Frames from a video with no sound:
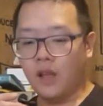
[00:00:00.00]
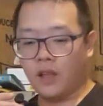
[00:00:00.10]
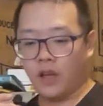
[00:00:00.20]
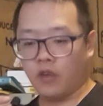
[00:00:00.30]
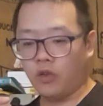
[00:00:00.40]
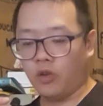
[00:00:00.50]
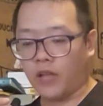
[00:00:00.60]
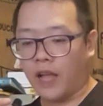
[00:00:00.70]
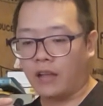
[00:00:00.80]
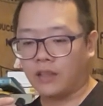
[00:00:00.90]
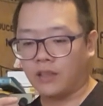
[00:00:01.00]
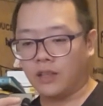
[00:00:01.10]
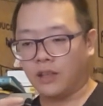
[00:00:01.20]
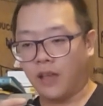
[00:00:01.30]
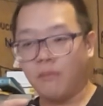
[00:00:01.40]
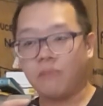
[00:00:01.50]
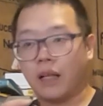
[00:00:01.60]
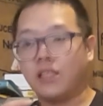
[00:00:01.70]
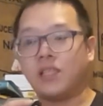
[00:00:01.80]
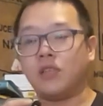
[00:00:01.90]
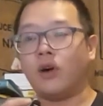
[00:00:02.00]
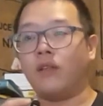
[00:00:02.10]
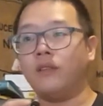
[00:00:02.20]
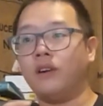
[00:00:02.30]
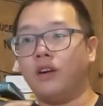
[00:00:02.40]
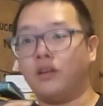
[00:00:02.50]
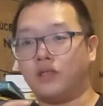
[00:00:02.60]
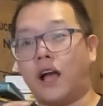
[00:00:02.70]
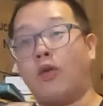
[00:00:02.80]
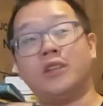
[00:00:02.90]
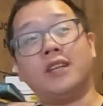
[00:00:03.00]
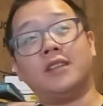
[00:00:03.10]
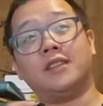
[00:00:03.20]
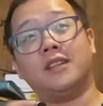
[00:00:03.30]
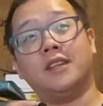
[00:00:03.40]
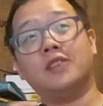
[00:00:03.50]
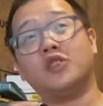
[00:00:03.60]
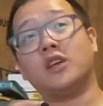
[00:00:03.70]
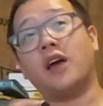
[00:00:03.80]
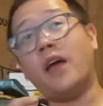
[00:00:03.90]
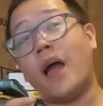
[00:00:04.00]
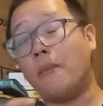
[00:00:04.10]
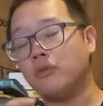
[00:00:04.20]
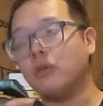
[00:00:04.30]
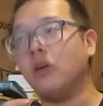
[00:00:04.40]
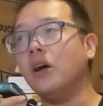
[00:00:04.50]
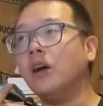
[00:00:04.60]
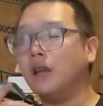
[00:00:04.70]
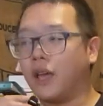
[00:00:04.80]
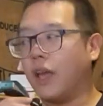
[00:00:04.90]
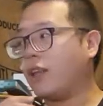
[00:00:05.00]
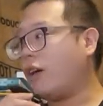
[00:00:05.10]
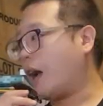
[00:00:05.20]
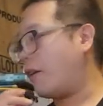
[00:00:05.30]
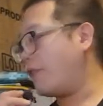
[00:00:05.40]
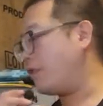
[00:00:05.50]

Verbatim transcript: 那如果大家真的哎蛮喜欢哦，看我这样子喝，觉得哎还不错，可以到咖啡